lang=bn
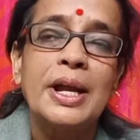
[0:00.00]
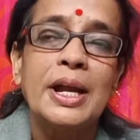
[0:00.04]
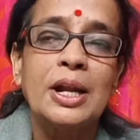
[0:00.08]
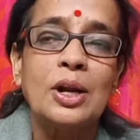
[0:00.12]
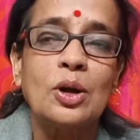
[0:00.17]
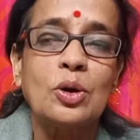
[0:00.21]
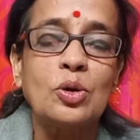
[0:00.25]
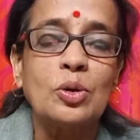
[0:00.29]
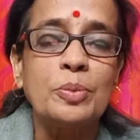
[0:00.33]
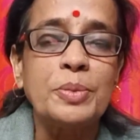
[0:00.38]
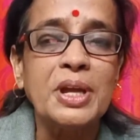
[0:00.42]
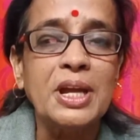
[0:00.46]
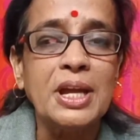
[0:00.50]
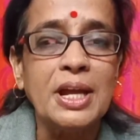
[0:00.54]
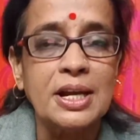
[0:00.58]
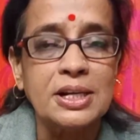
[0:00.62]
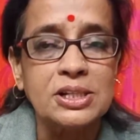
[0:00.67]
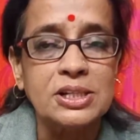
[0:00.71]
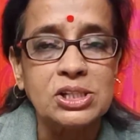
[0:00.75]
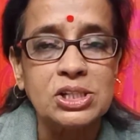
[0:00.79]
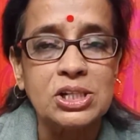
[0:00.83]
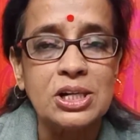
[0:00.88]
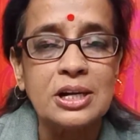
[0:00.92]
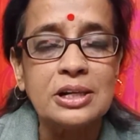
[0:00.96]
এরকমই
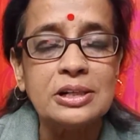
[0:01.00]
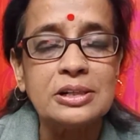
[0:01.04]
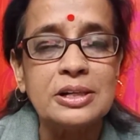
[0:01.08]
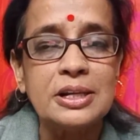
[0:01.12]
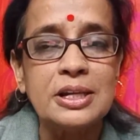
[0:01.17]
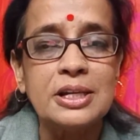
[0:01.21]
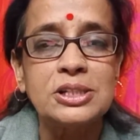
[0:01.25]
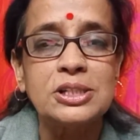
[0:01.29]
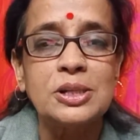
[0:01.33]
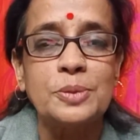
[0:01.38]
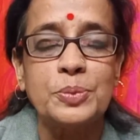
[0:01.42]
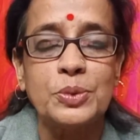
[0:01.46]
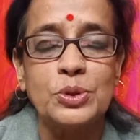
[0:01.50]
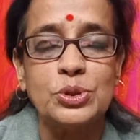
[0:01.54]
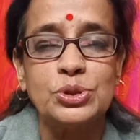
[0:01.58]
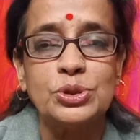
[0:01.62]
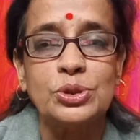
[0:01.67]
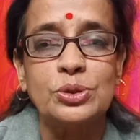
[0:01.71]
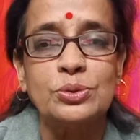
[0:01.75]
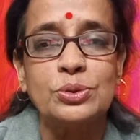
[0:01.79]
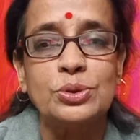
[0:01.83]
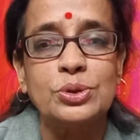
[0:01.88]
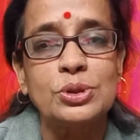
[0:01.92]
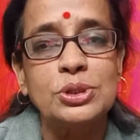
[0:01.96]
এক্সট্রাক্ট নিয়ে যে
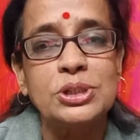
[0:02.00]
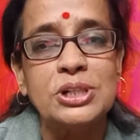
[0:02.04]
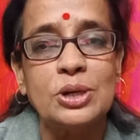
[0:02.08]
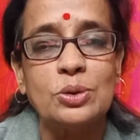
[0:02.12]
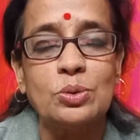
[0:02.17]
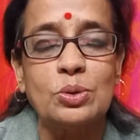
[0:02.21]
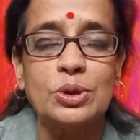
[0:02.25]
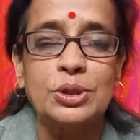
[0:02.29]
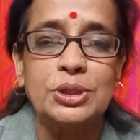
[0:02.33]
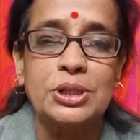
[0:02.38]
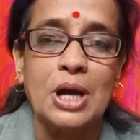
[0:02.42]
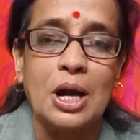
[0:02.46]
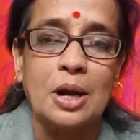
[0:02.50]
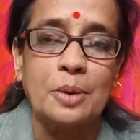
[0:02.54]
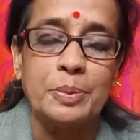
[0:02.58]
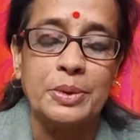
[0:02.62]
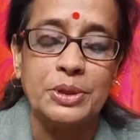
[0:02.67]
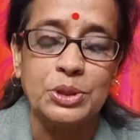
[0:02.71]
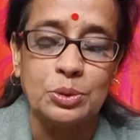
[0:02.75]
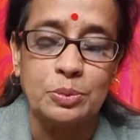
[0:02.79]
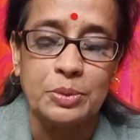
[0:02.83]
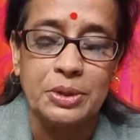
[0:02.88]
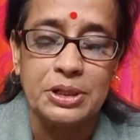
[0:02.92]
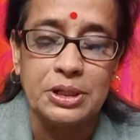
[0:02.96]
প্রশ্ন উত্তর সেগুলোই
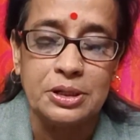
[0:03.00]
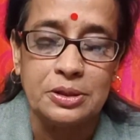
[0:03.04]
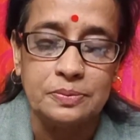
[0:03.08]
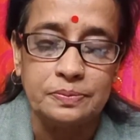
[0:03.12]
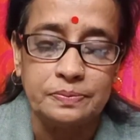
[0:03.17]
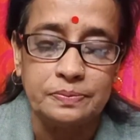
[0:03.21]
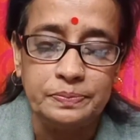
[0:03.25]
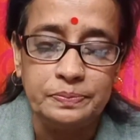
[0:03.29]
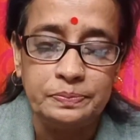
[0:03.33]
থাকবে তোমাদের